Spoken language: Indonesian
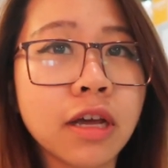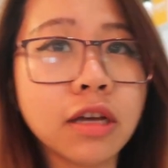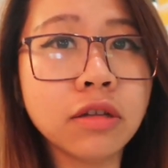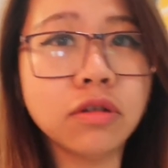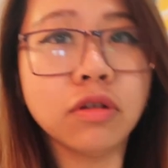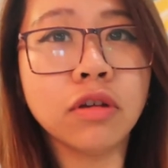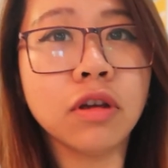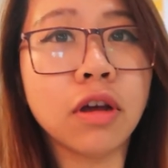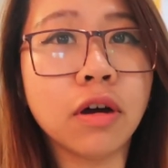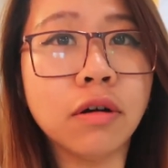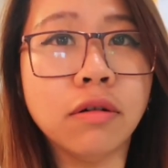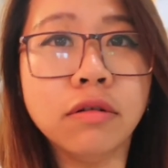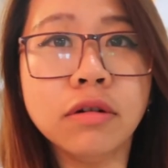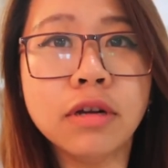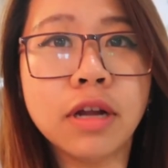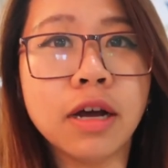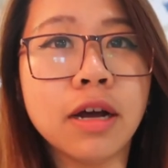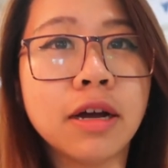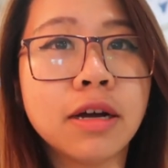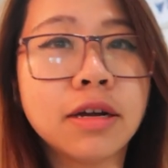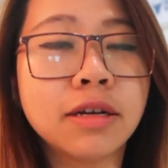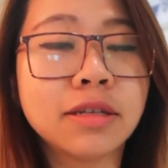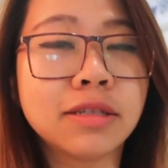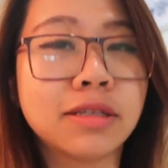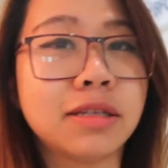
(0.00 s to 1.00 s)
itu ya
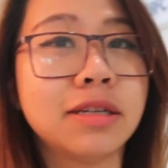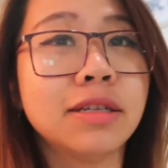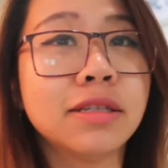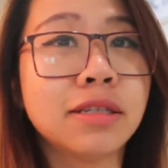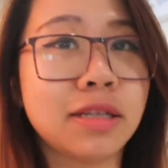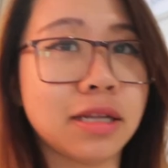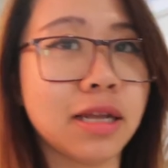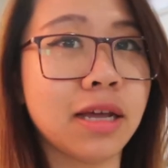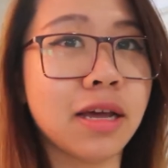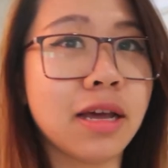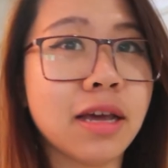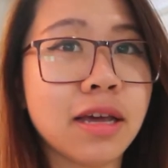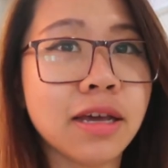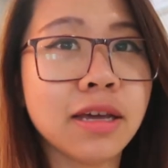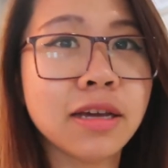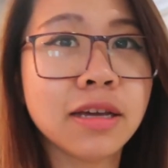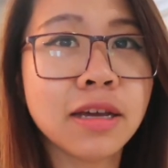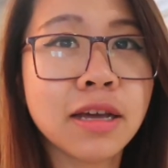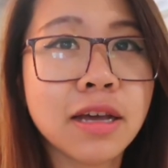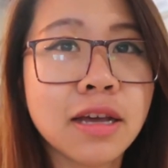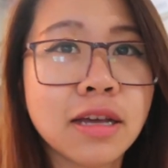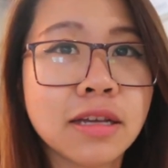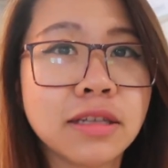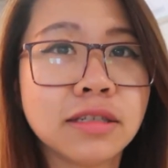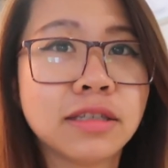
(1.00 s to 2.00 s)
udah selesai
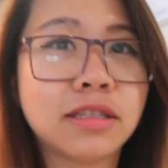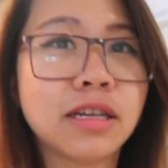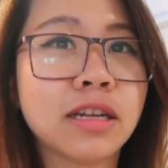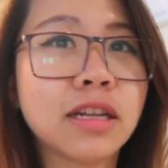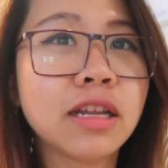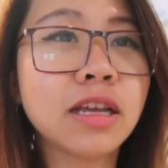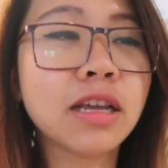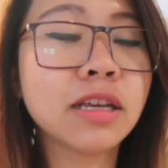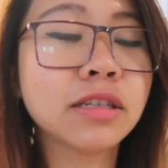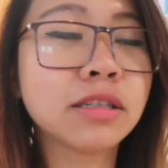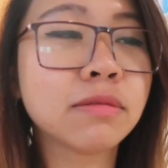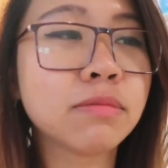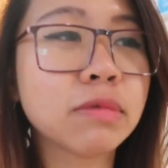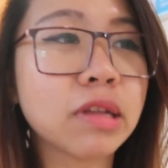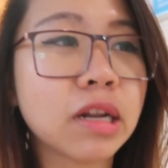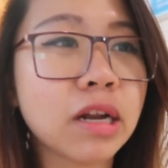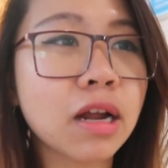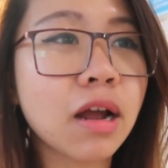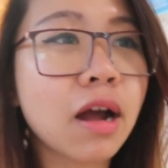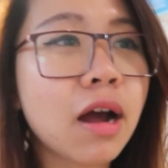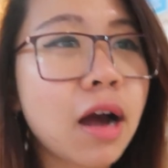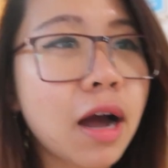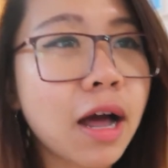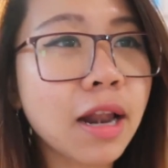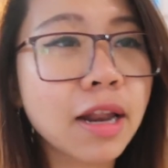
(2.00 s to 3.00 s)
jadi
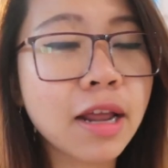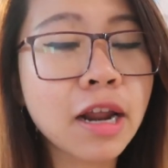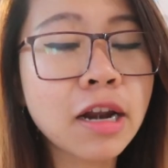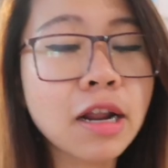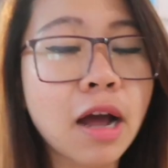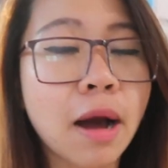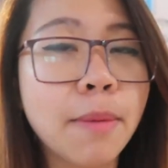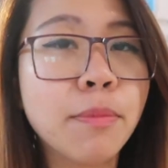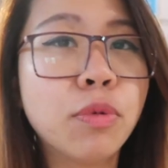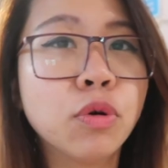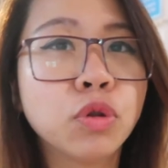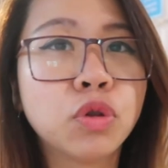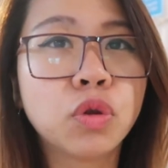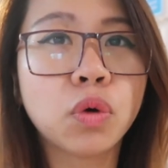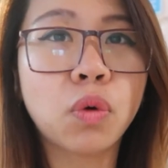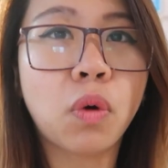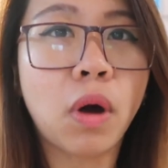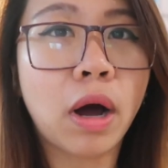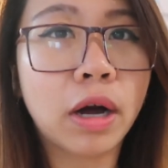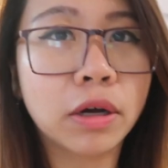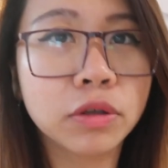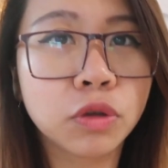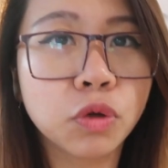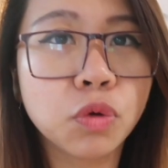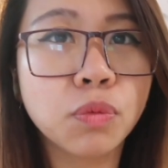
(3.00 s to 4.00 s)
sebenarnya kalian nggak butuh
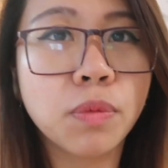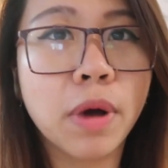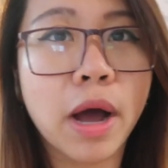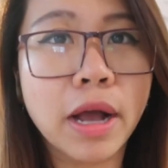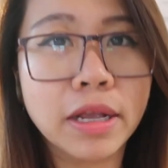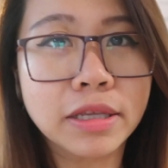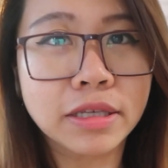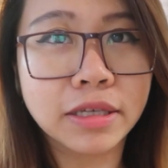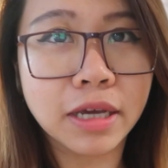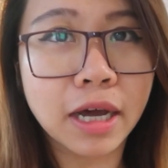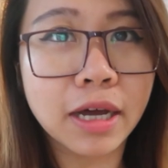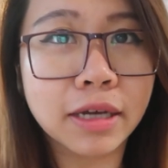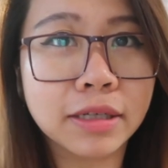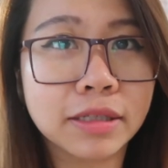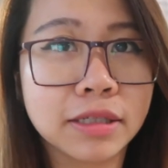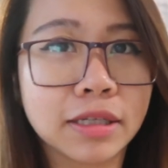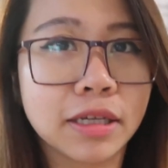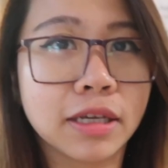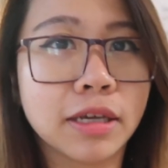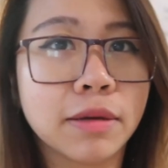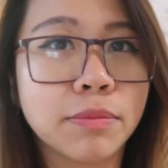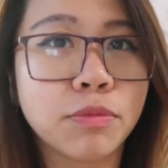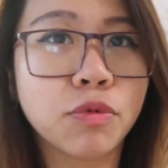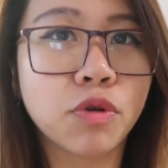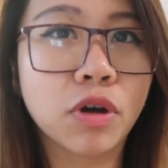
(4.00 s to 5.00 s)
waktu banyak
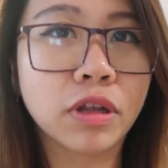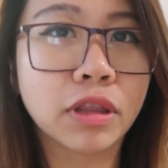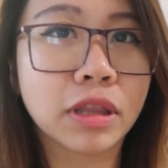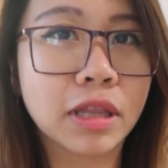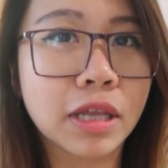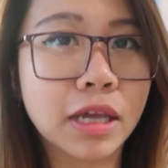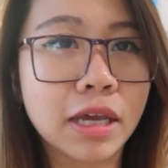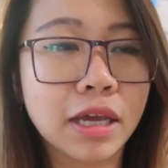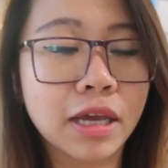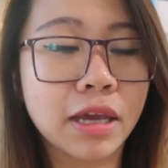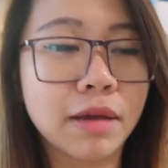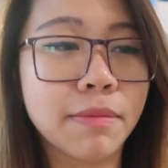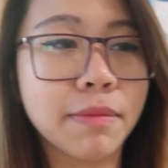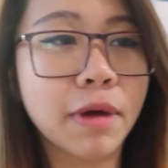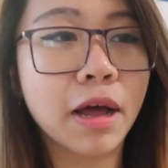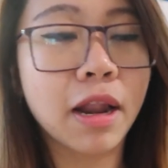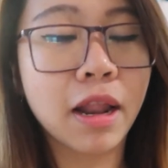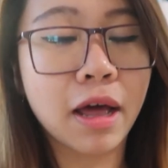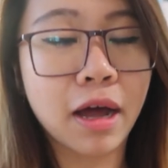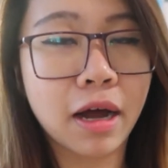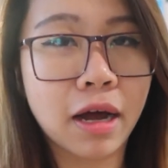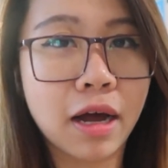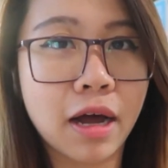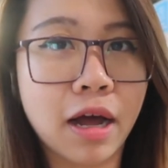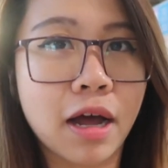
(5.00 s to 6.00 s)
sih buat di
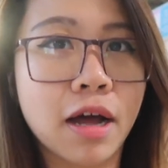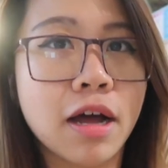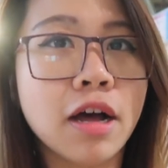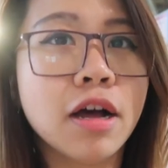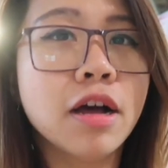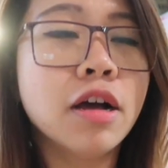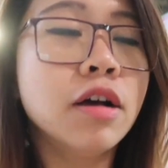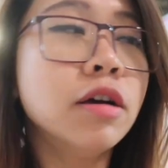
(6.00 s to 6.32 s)
Malaka